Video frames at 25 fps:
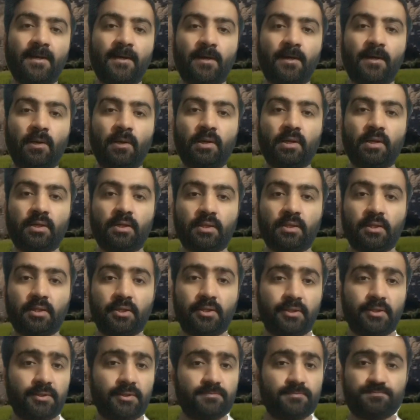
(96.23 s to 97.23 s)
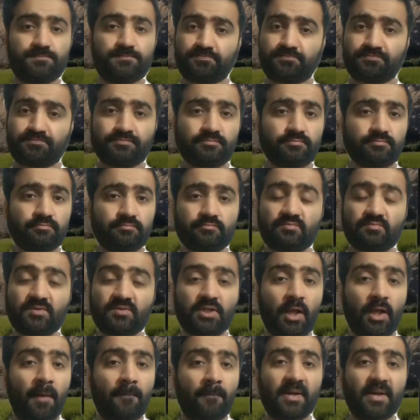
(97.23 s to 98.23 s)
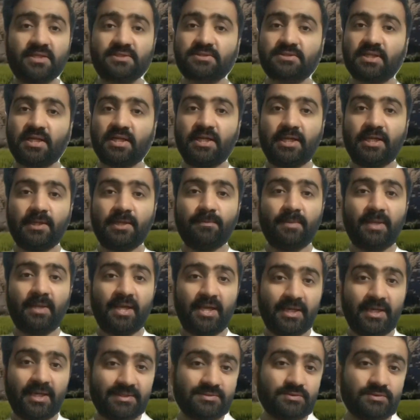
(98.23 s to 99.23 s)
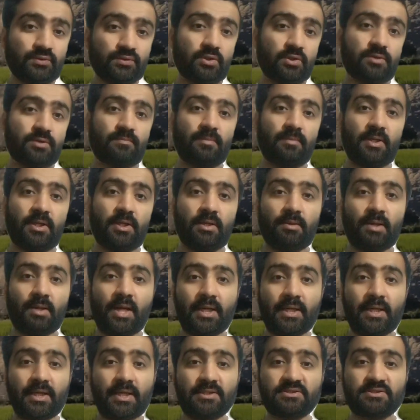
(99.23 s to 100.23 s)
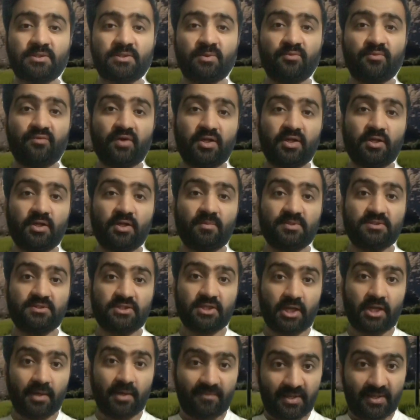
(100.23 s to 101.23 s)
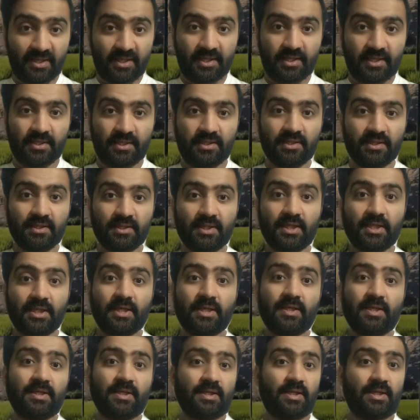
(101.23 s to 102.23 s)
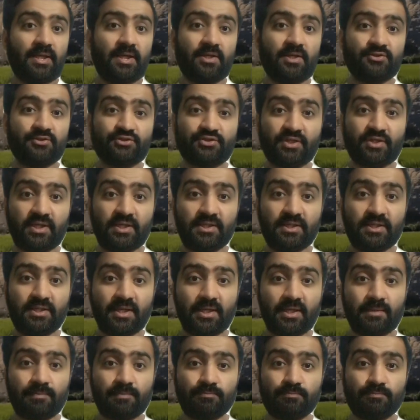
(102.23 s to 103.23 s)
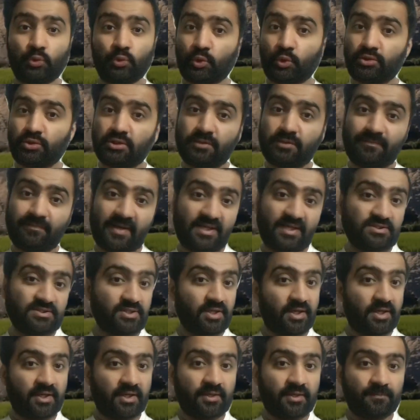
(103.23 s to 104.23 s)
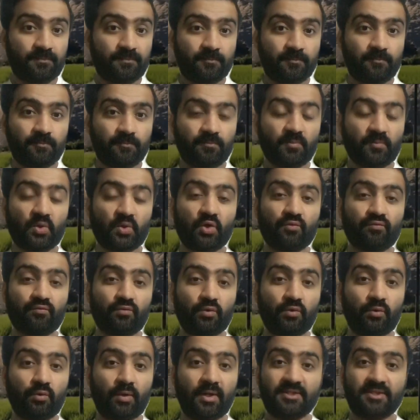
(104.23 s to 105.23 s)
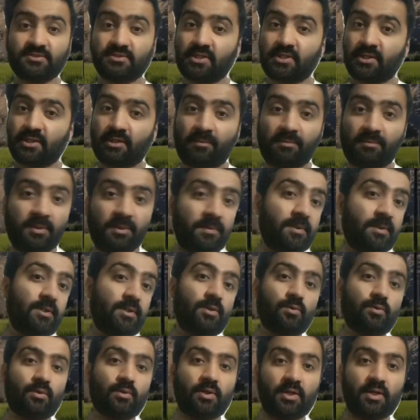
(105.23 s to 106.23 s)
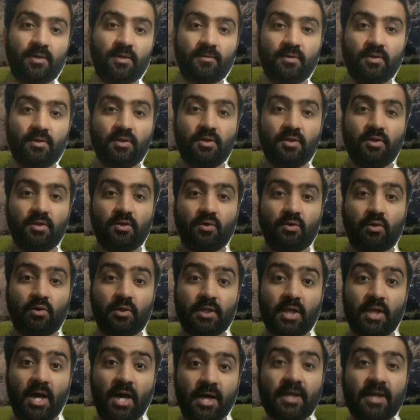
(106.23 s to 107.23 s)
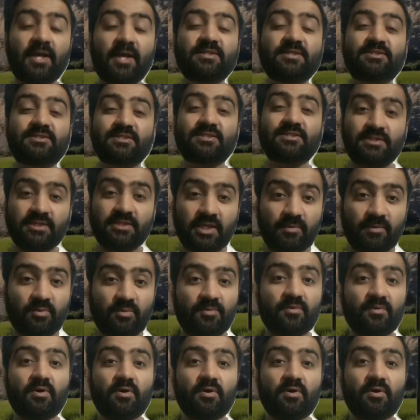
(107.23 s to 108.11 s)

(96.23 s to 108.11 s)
और पाकिस्तान टीम ए की सूरत में आगे सेमीफाइनल में जगह बनेगी कि ऑस्ट्रेलिया दो तीन मैच हारे और वो ऐसा कभी भी नहीं होगा और आगे जितने भी